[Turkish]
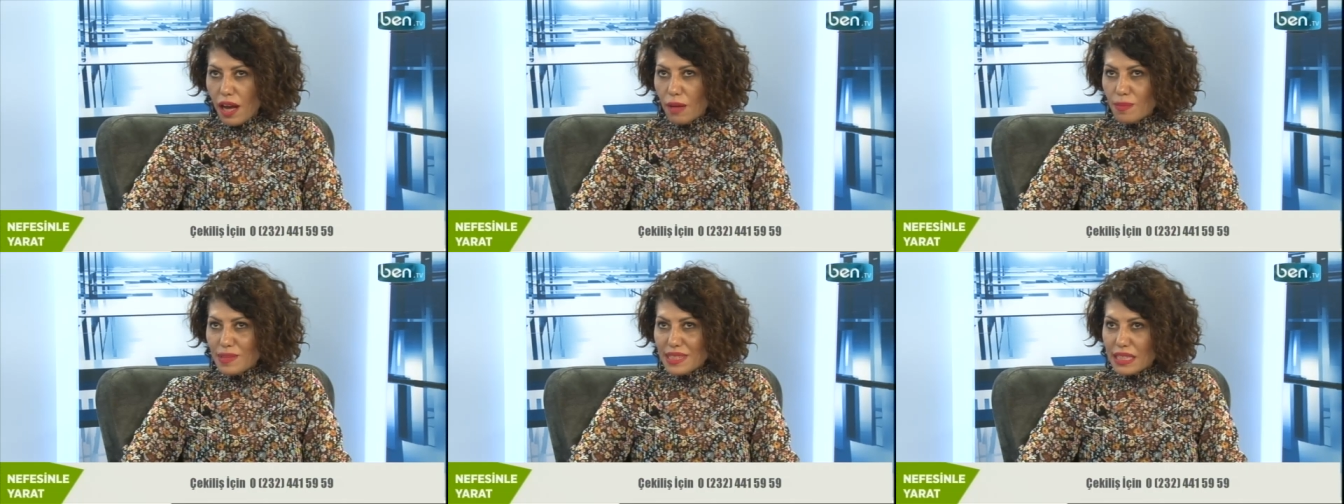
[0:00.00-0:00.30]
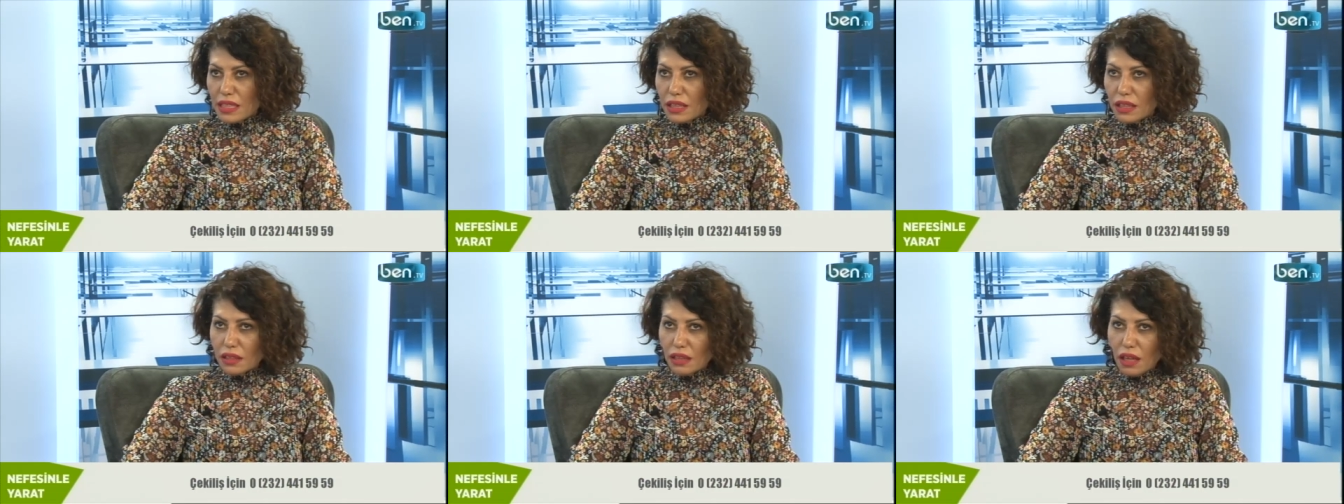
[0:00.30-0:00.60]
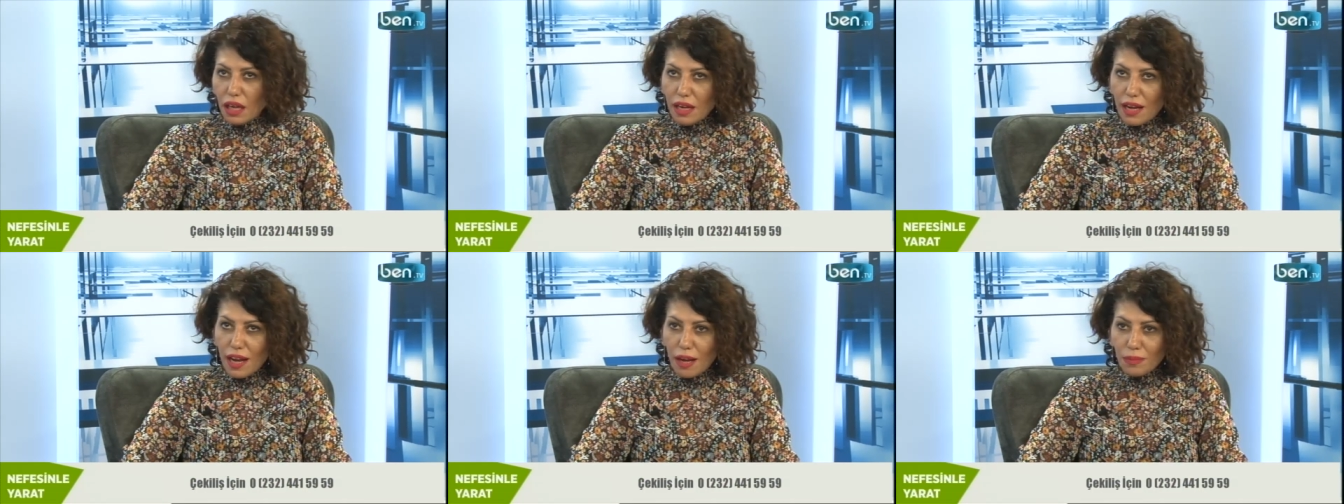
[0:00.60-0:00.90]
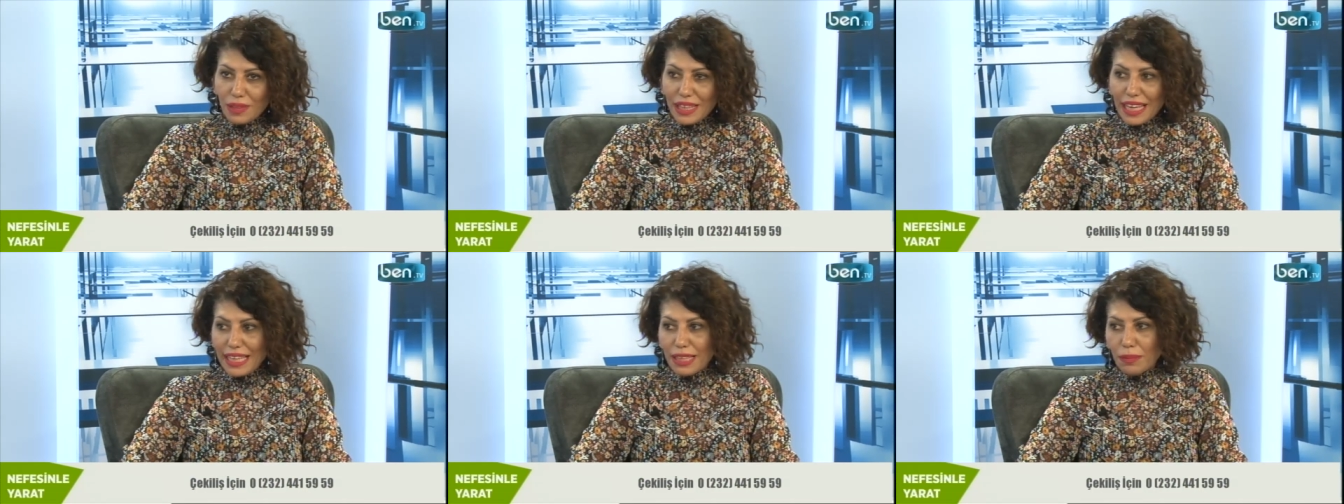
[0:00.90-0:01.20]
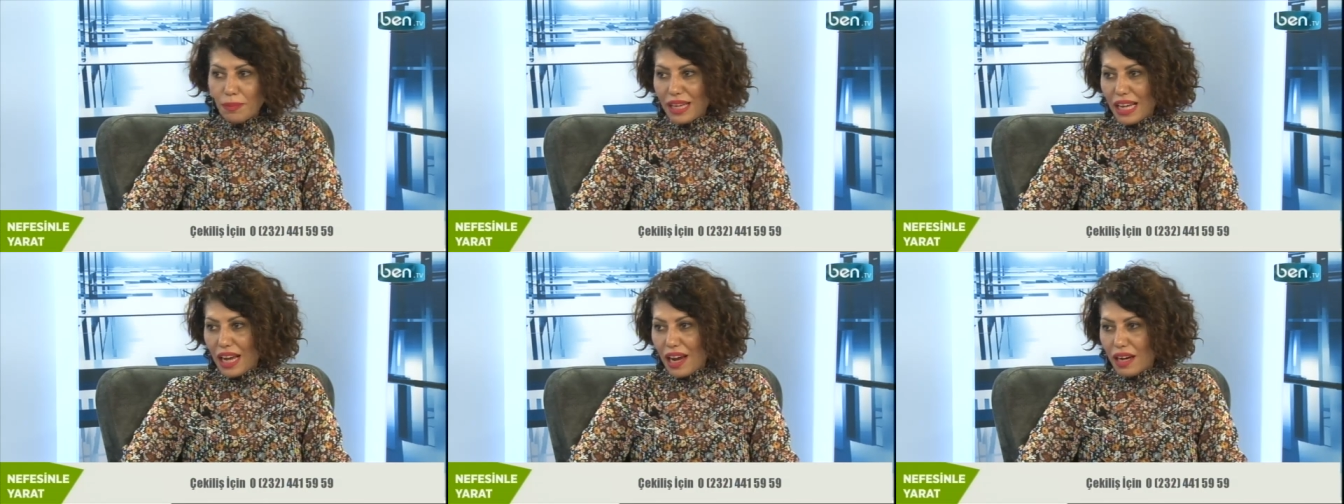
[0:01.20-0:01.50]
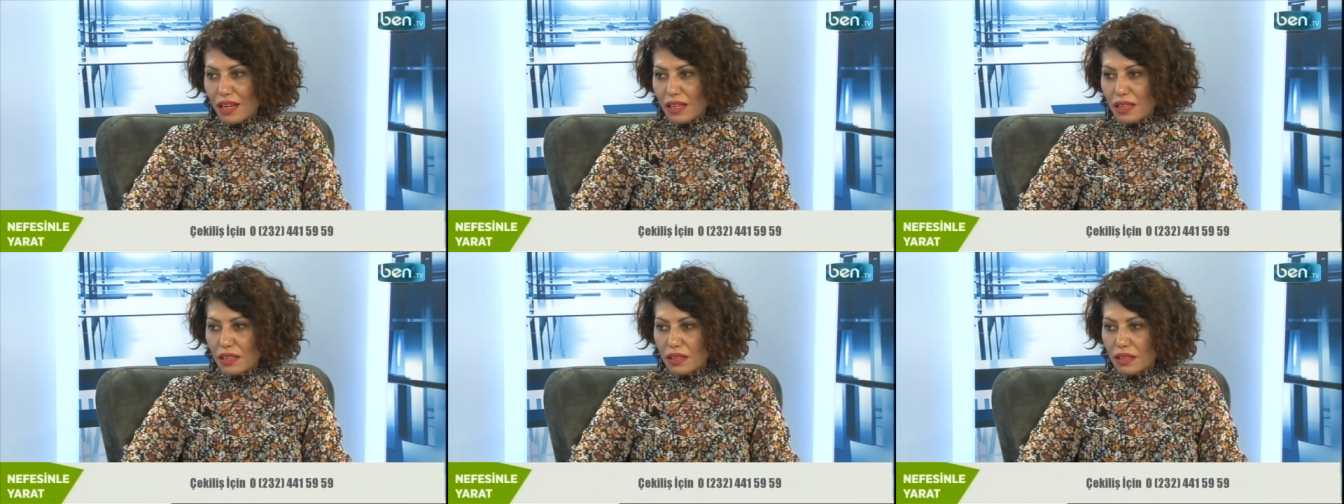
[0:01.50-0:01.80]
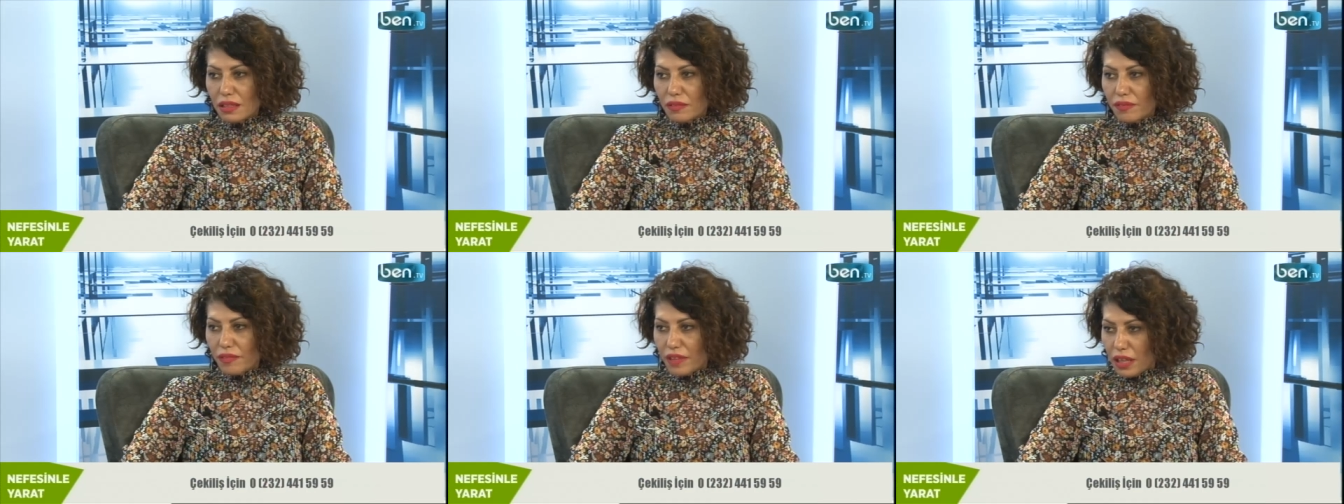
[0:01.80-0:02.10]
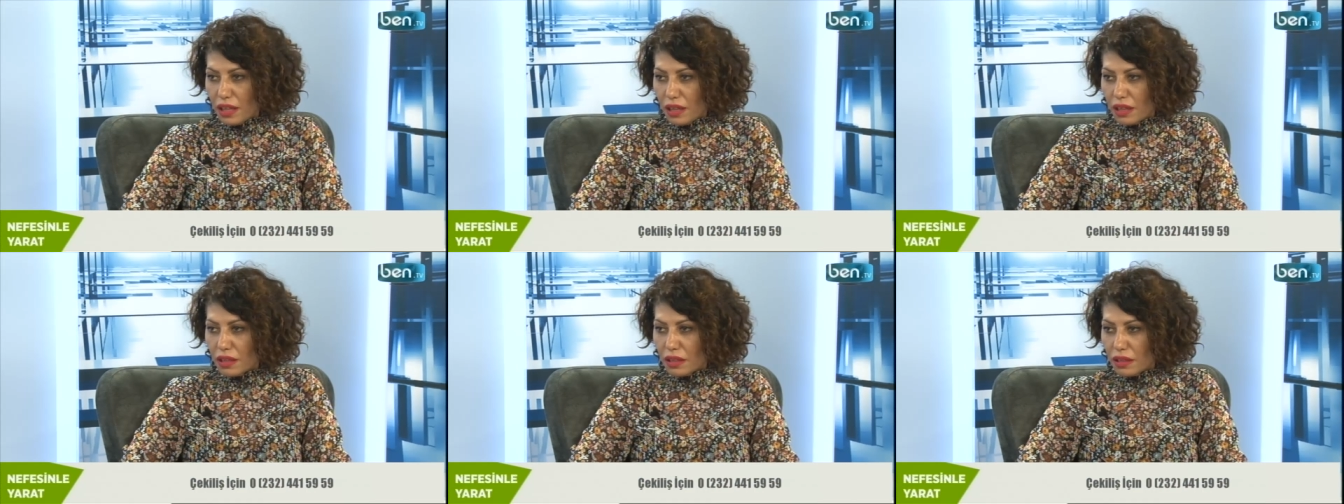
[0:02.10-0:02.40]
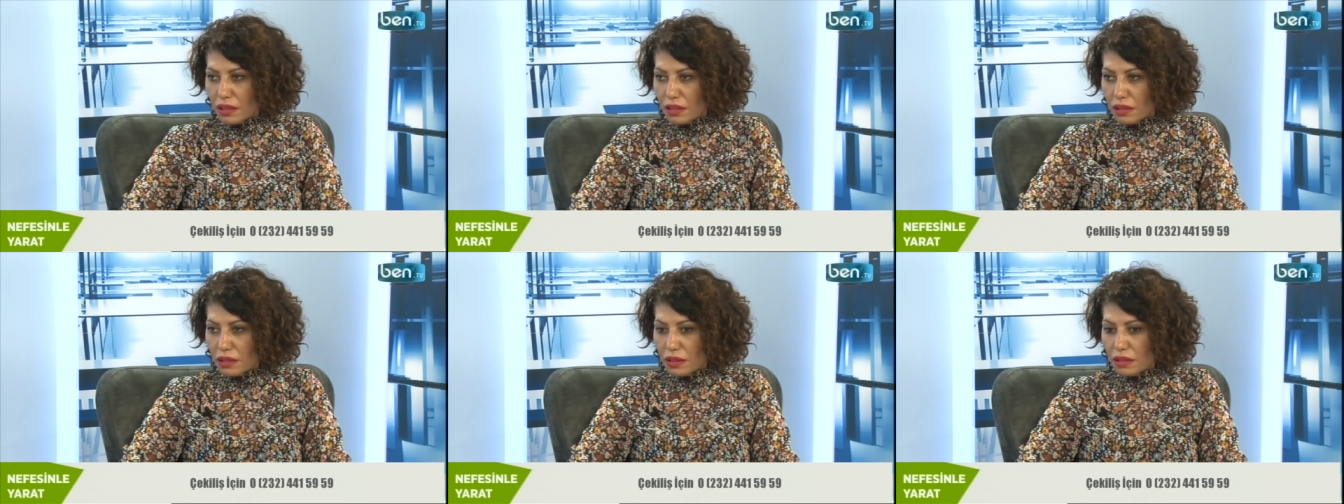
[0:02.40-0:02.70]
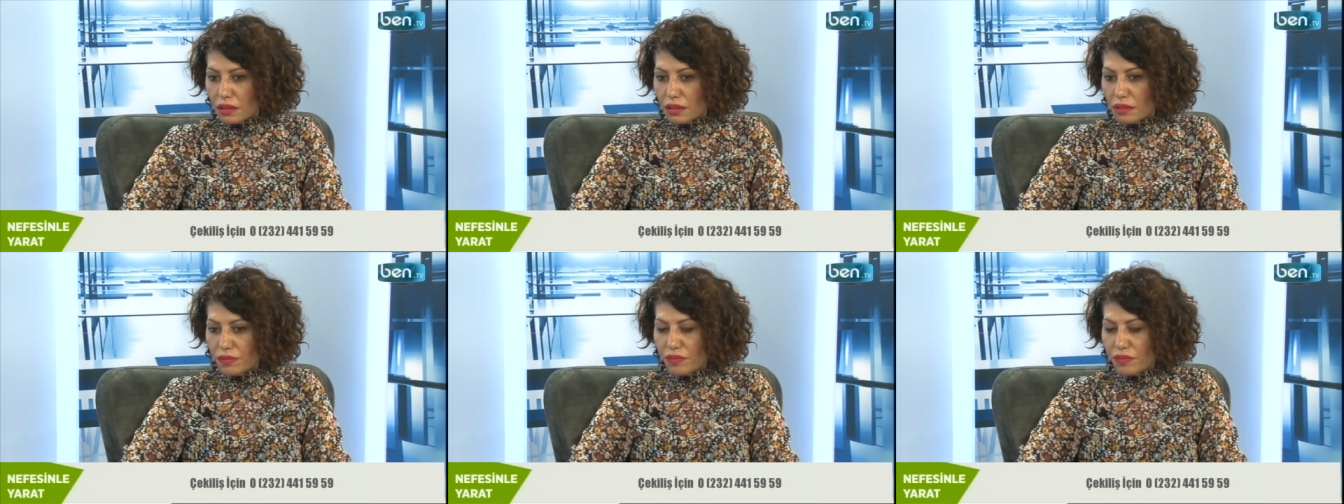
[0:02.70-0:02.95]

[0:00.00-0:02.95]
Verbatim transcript: sayılar hem kelimeler ve e,